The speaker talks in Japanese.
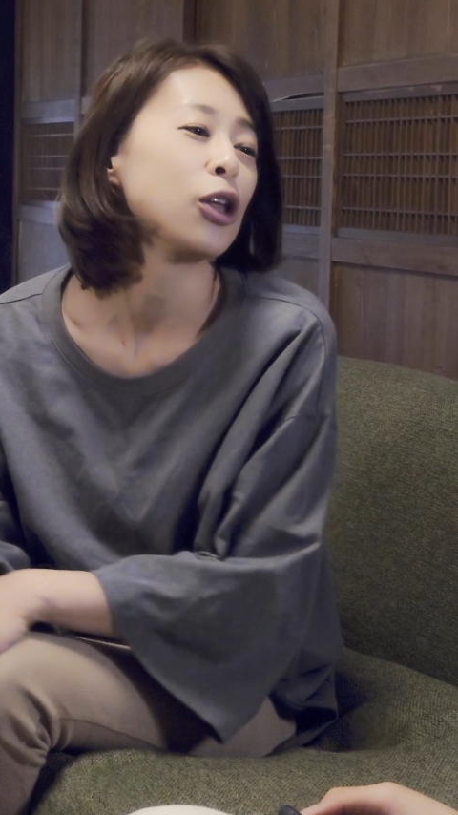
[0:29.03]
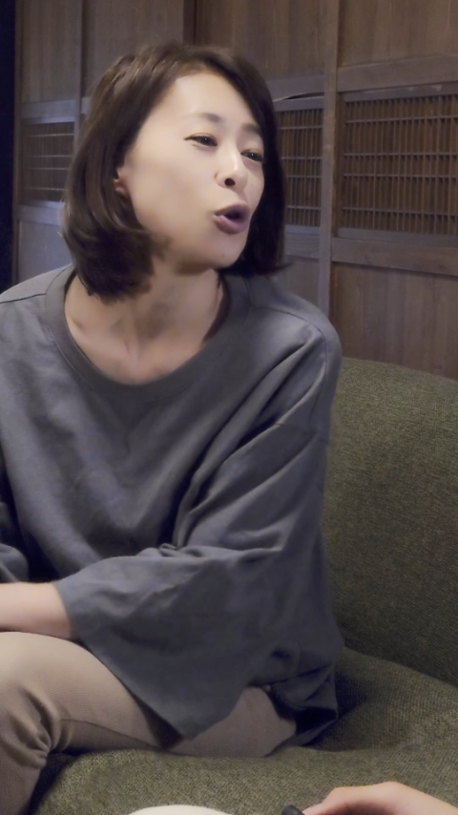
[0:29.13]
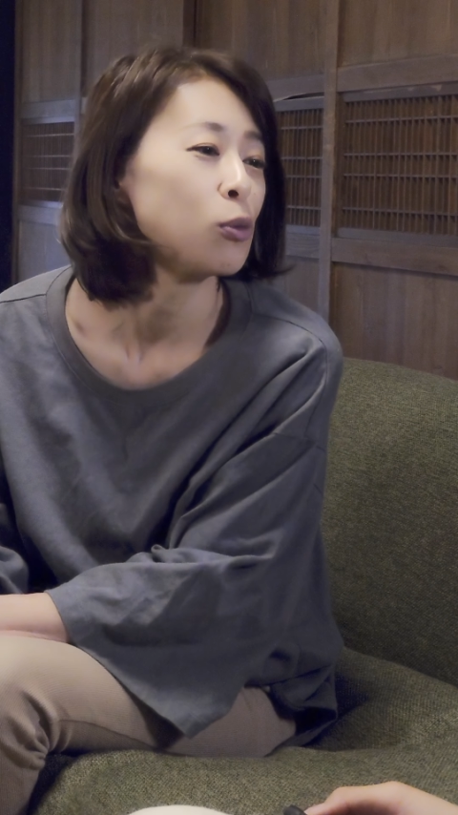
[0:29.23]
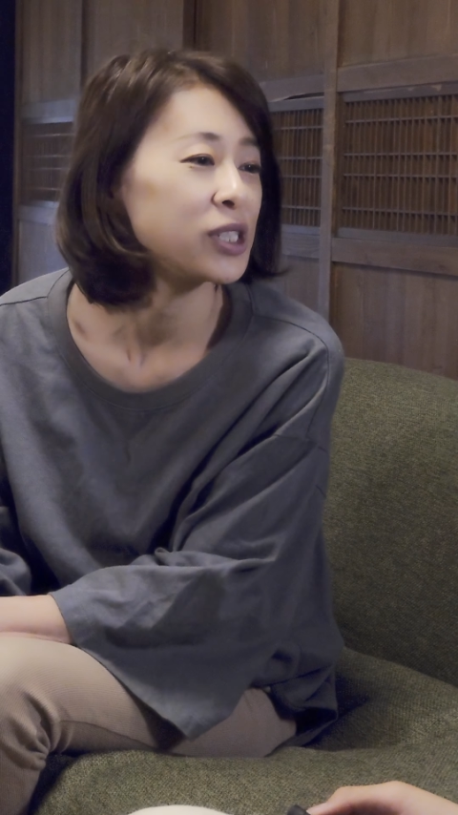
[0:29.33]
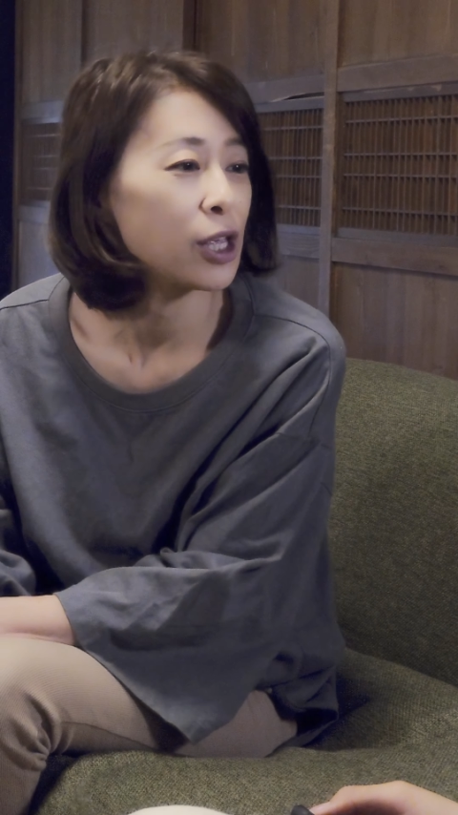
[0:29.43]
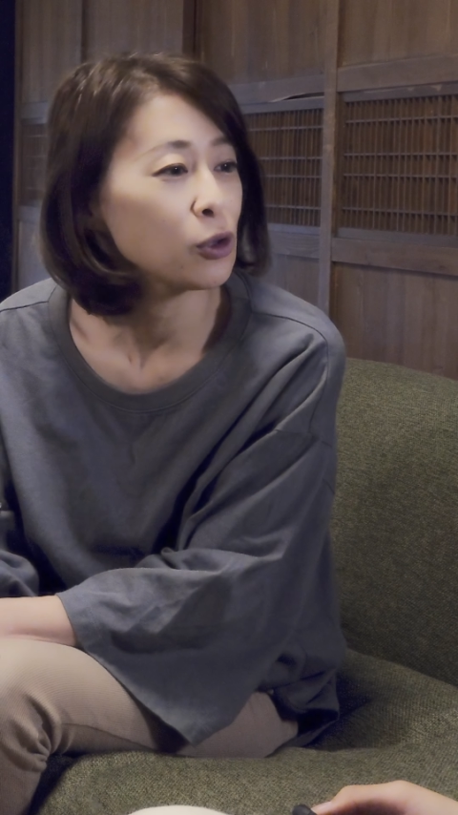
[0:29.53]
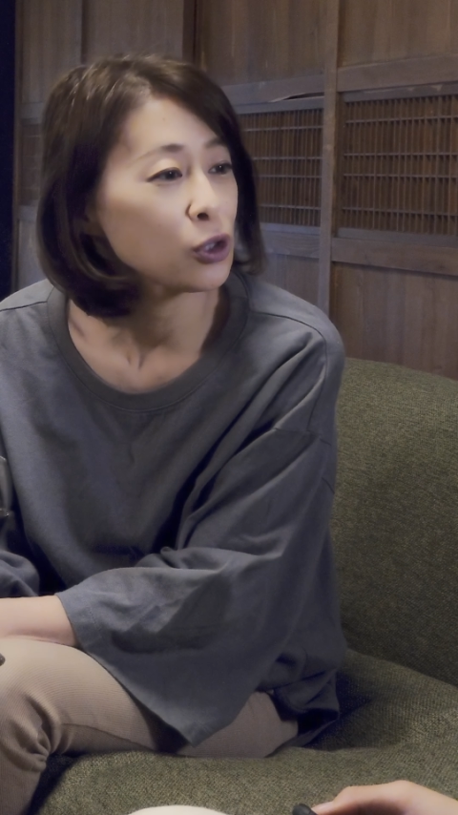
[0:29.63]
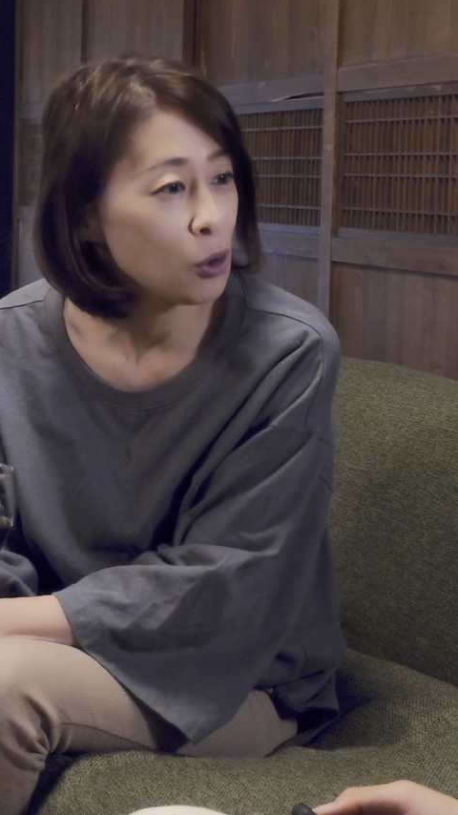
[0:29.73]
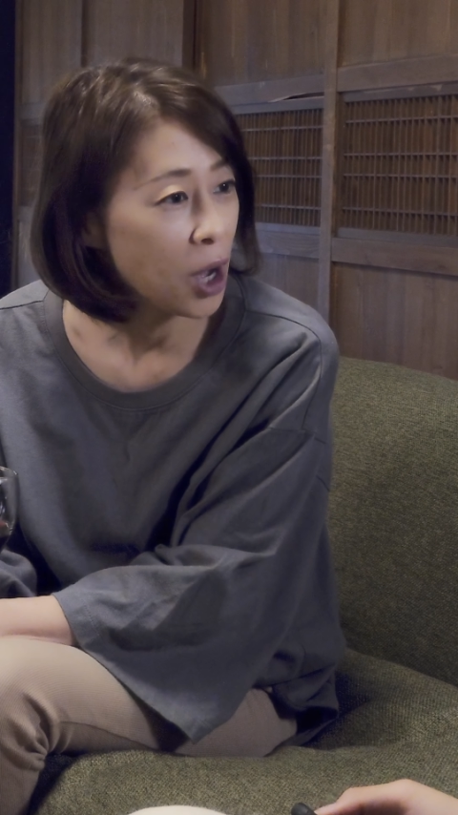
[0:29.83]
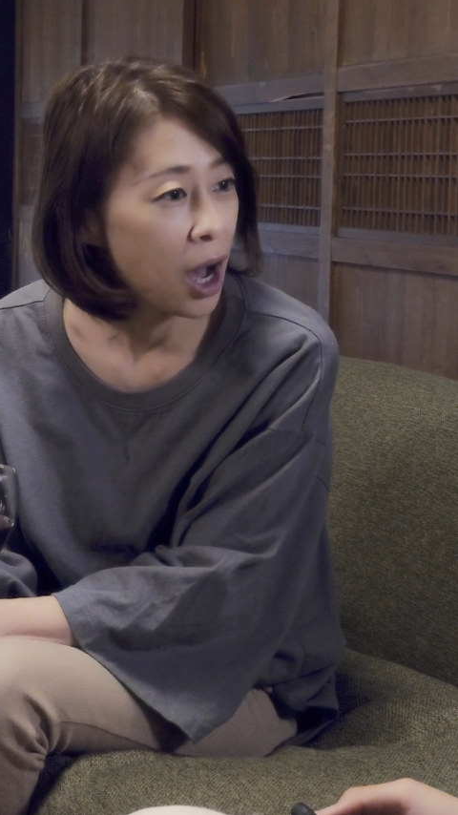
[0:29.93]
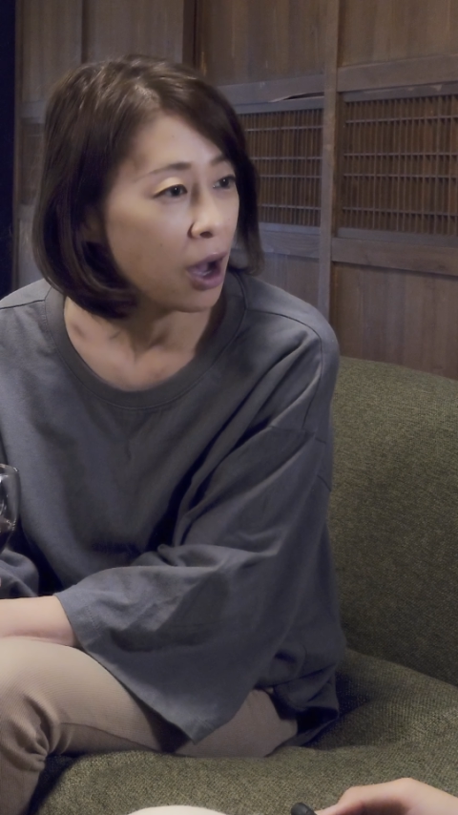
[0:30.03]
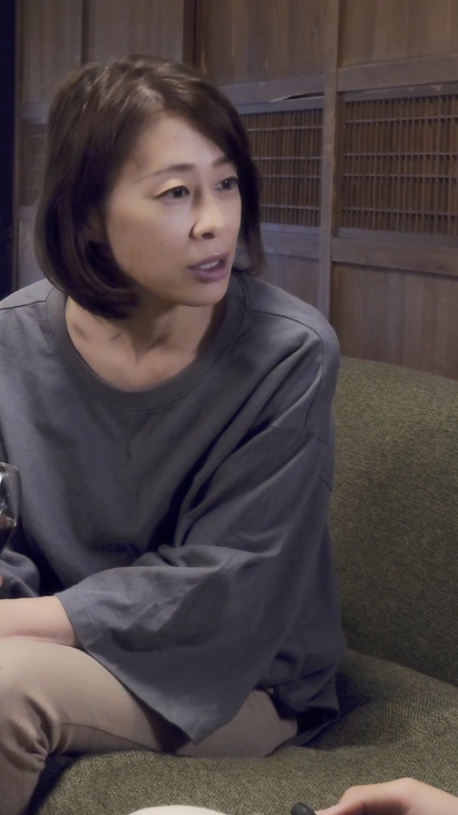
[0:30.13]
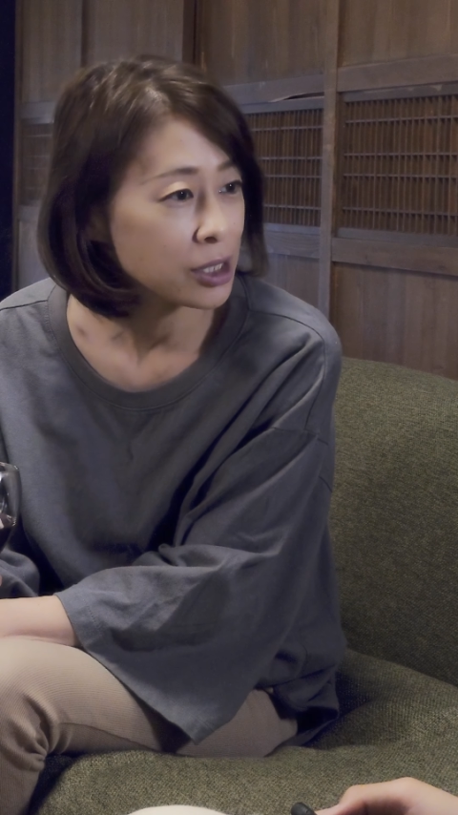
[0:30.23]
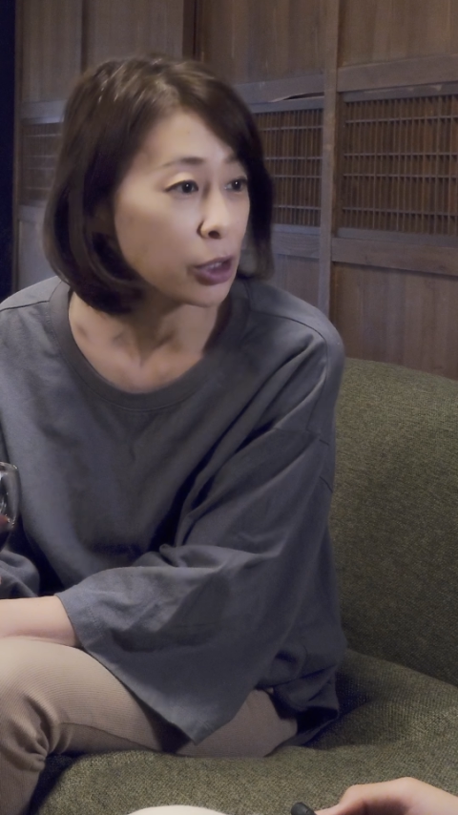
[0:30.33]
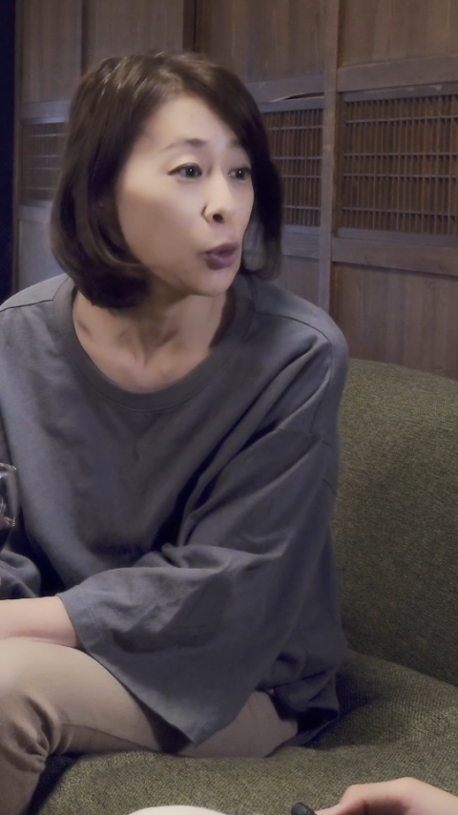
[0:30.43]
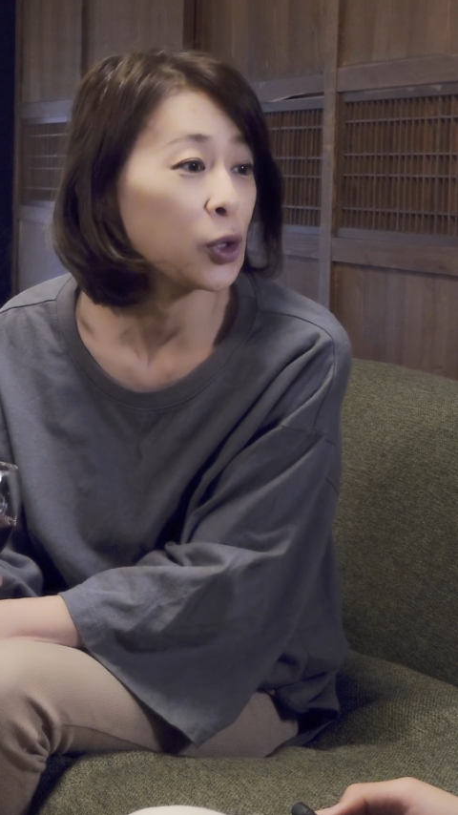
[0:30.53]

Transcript: あのお店の人が里